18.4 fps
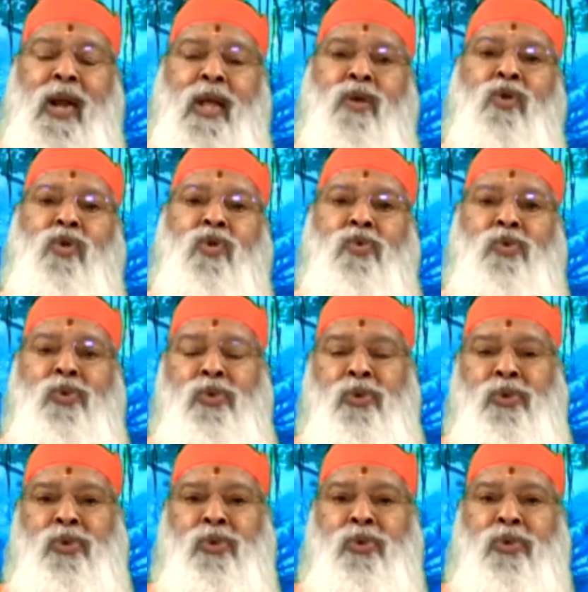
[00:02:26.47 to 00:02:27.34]
నన్ను నువ్వు
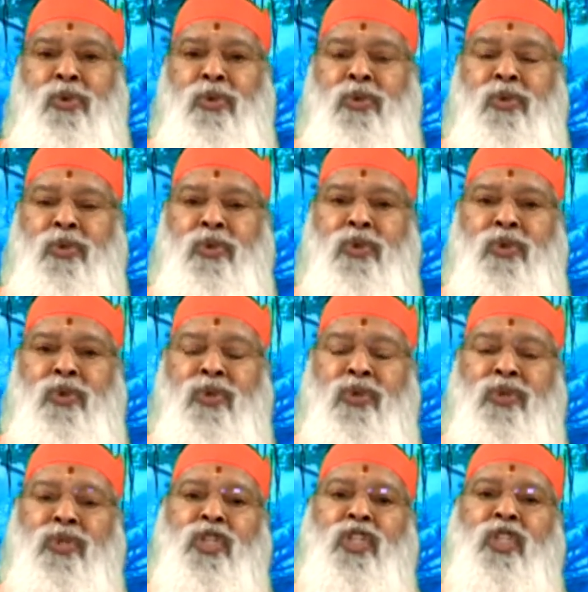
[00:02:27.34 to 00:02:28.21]

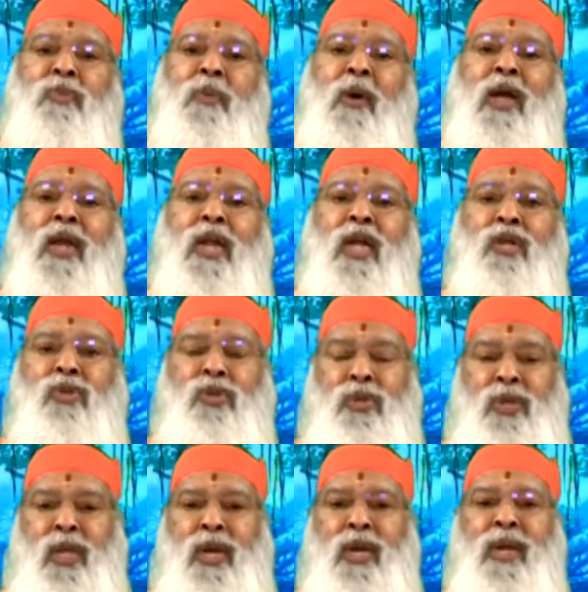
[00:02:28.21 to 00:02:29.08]
తీసి పారేయొద్దు
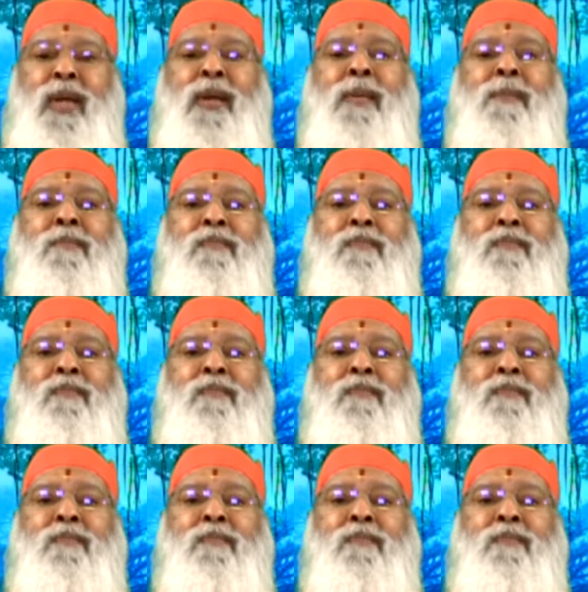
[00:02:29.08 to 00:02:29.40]
తల్లి